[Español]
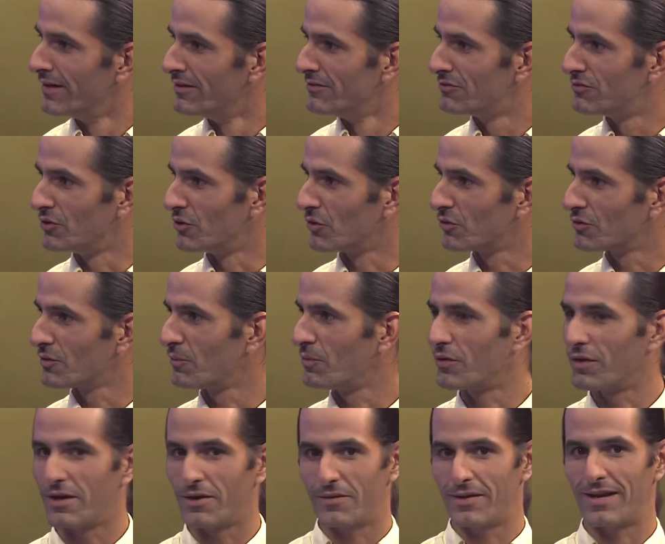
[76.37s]
Si uno se
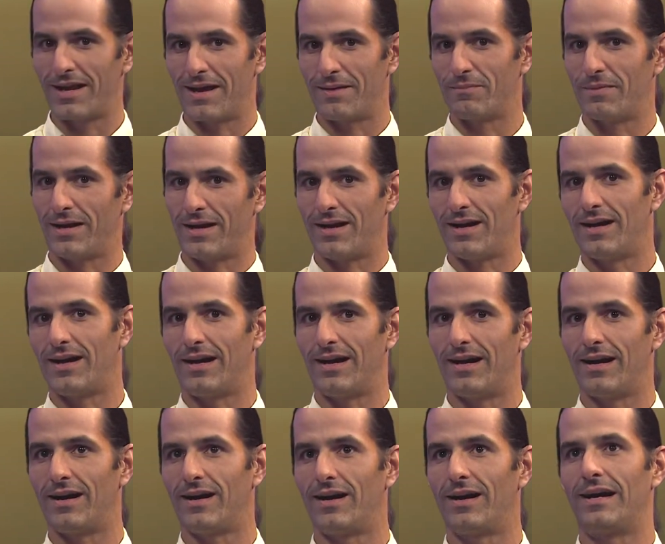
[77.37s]
pone a ver
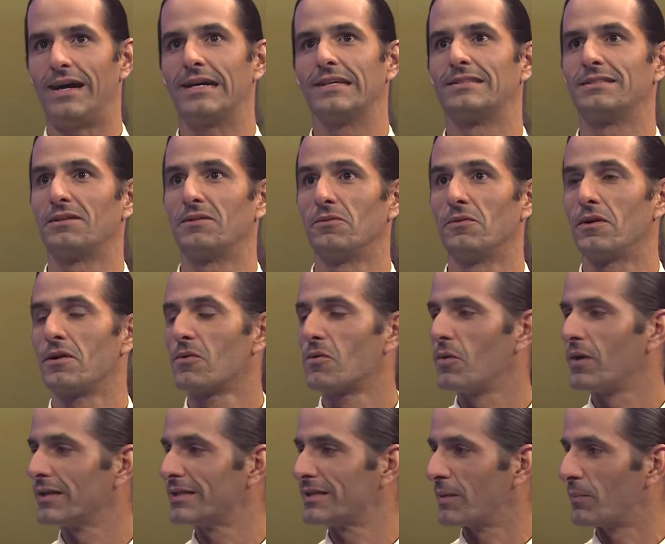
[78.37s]
a hacer una
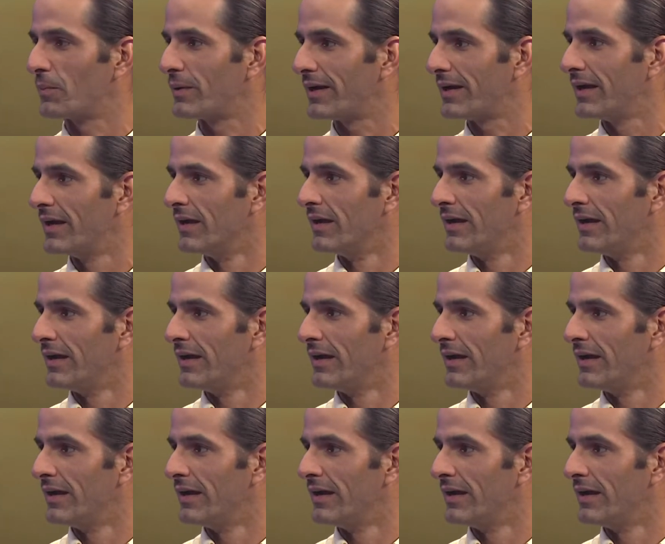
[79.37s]
encuesta, pues